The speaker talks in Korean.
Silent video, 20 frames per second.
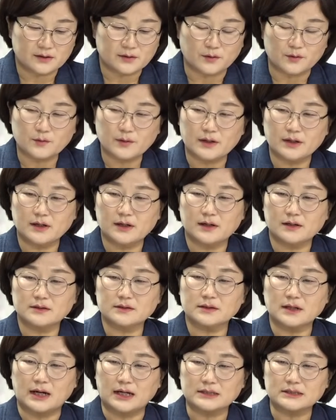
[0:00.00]

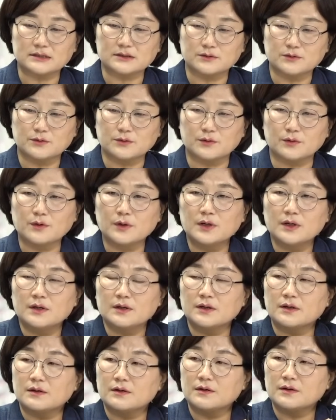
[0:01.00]
결과를 가지고 네.
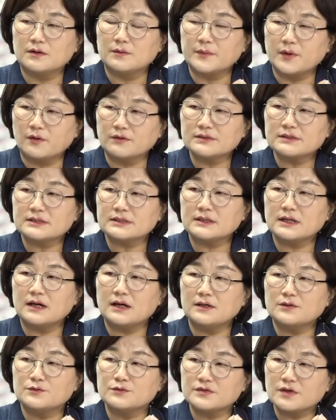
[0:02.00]
어,
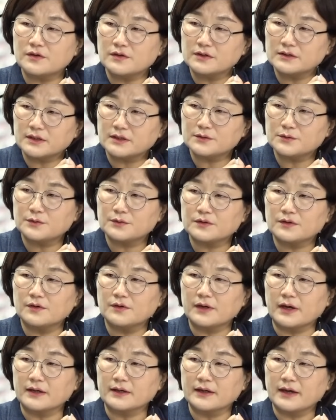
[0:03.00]
명시가 윤석열
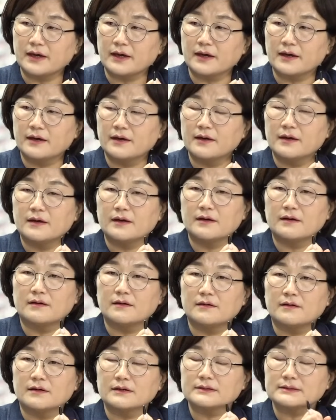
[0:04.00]
대통령에게
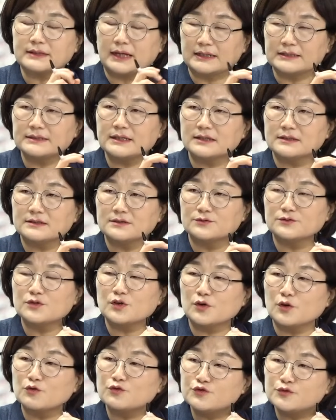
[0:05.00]
어, 당시에는
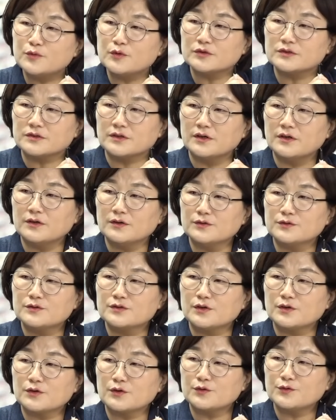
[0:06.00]
윤석열 후보죠. 그쵸.
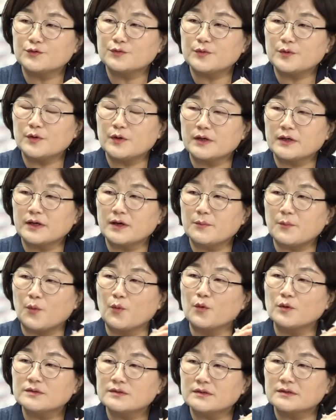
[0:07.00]
윤석열 후보에게
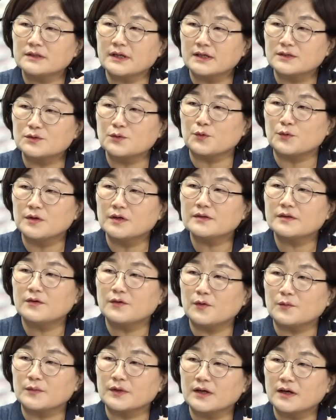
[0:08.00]
보고서를 계속 올렸던
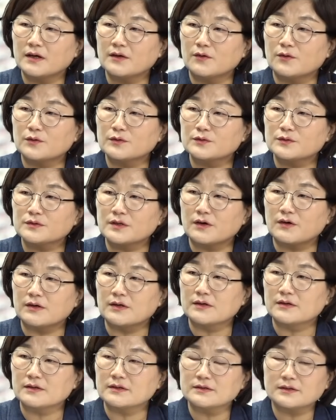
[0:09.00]
겁니까? 여론조사
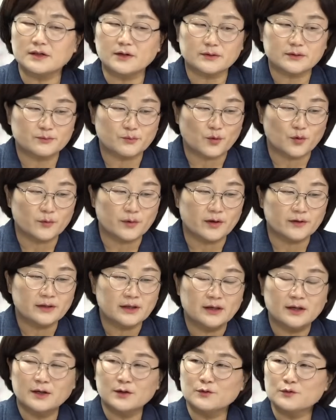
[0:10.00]
관련해서. 그러니까 보면
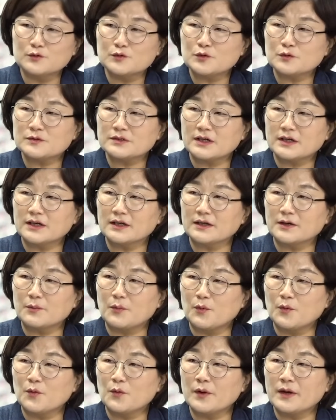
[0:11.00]
윤 총장에게
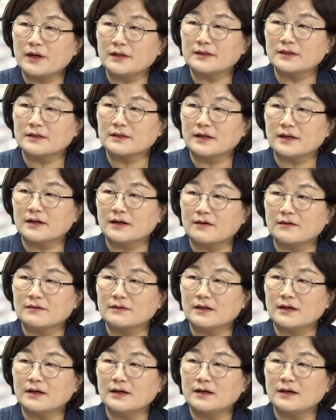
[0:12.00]
보고해야
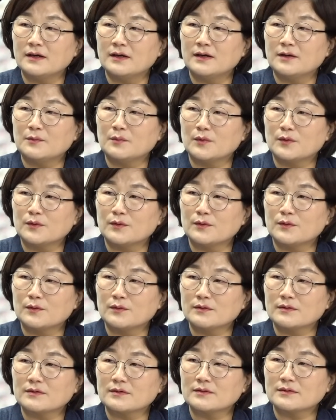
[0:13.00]
된다라거나
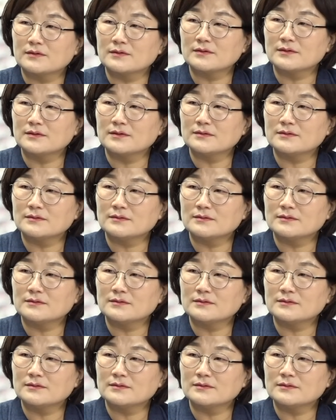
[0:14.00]
뭐그